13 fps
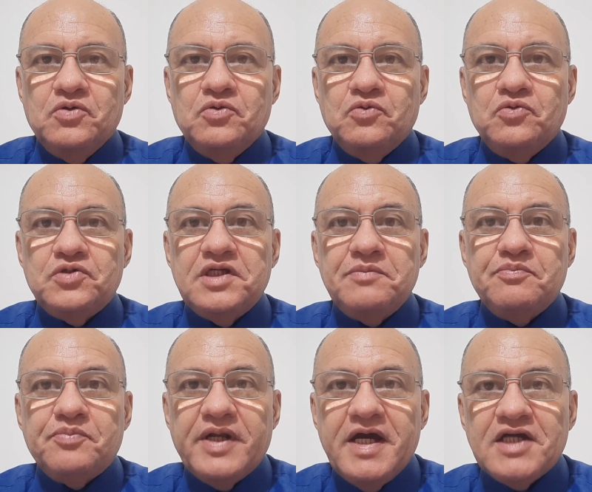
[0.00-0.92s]
Os
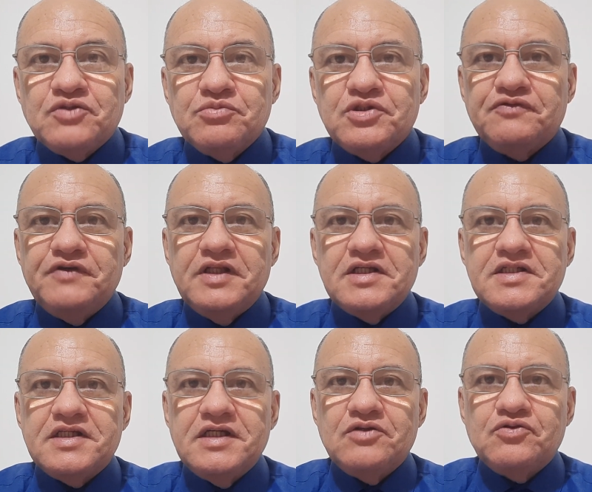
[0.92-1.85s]
empréstimos
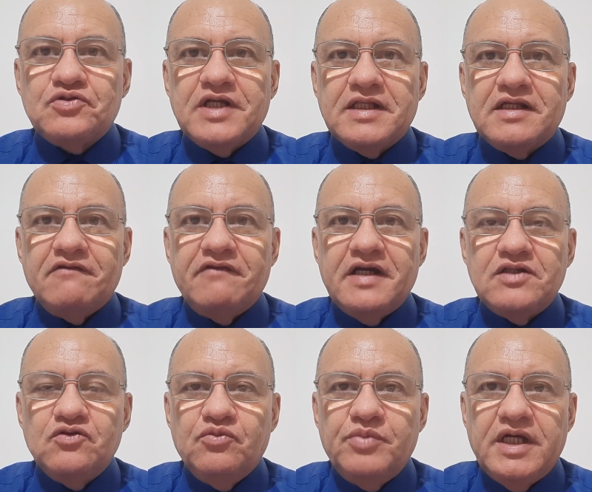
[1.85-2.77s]
financeiros através
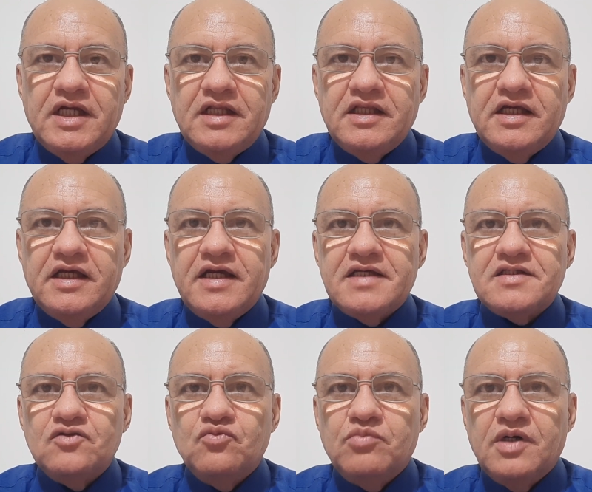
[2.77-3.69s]
do
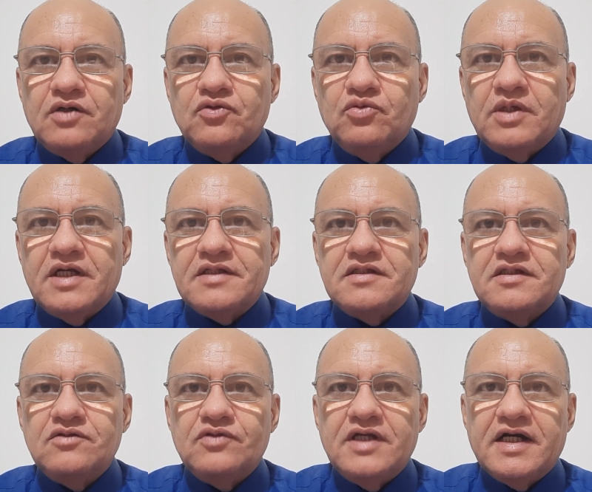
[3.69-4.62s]
BNDES, do Banco do
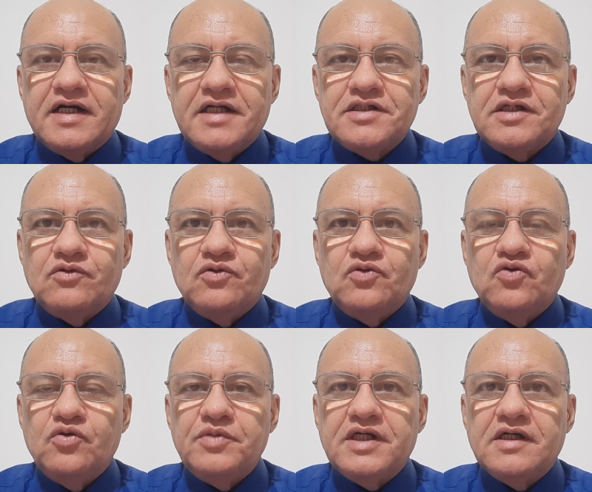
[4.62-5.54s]
Brasil, da Caixa
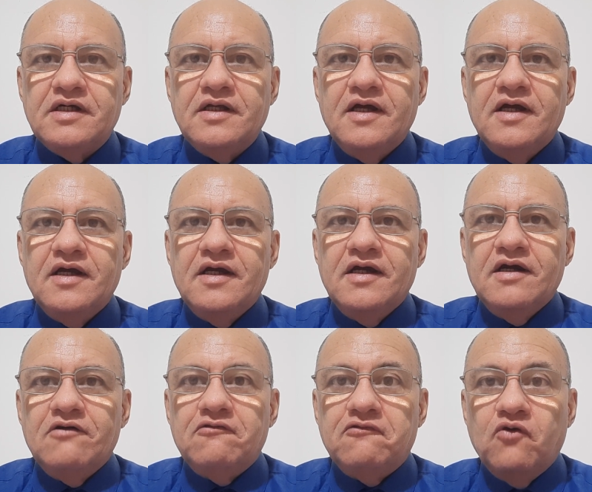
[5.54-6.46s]
Econômica,
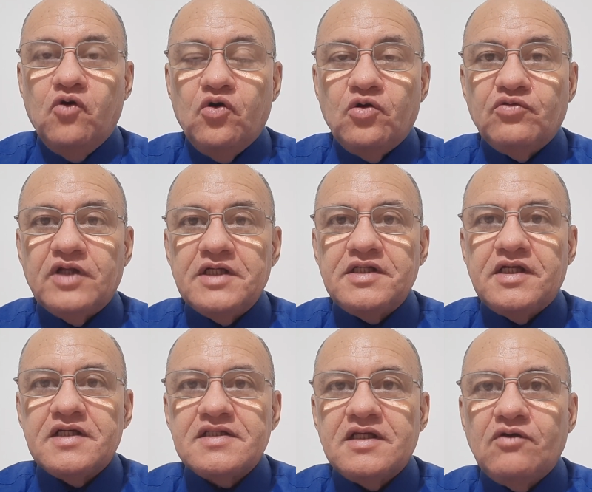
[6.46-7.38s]
foram na
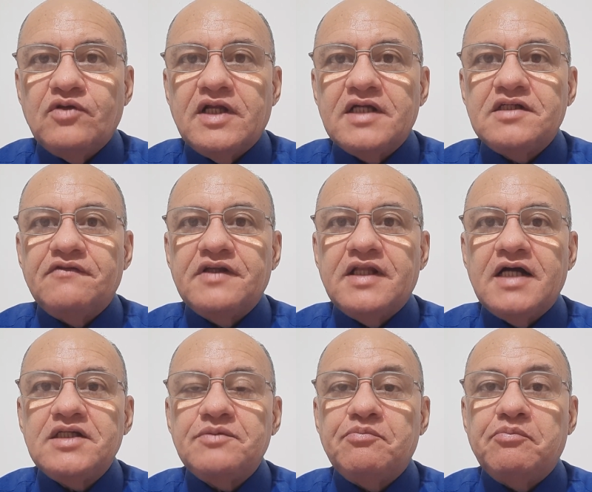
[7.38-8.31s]
direção da
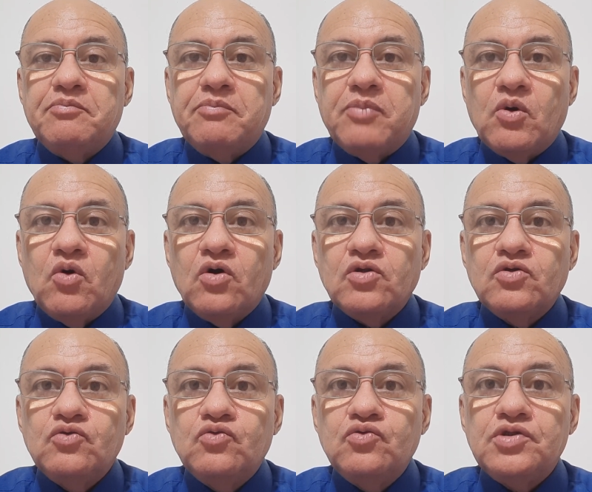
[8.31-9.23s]
atividade
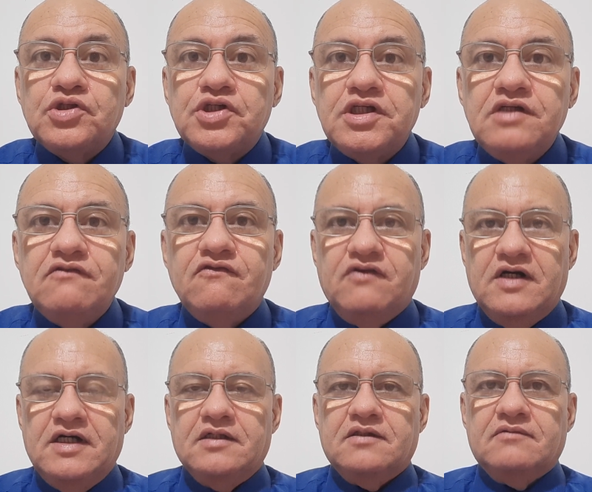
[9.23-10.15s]

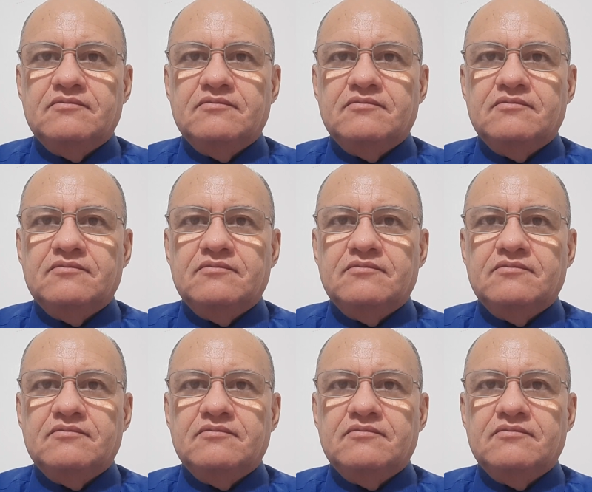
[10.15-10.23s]
produtiva.